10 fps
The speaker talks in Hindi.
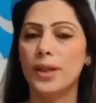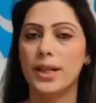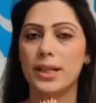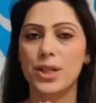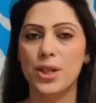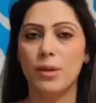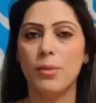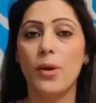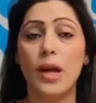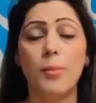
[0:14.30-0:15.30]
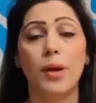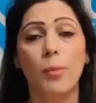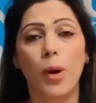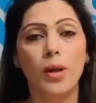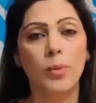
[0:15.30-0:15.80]
जानवी शर्मा और आपका
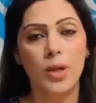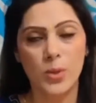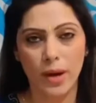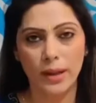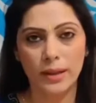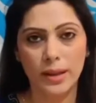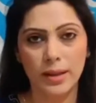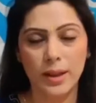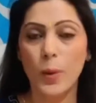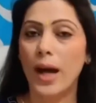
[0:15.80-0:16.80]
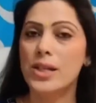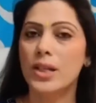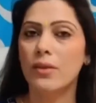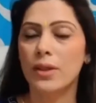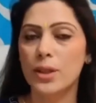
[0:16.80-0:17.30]
बहुत बहुत स्वागत करती हूँ आज
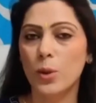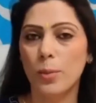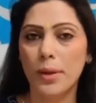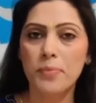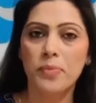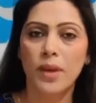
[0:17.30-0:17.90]
के वीडियो में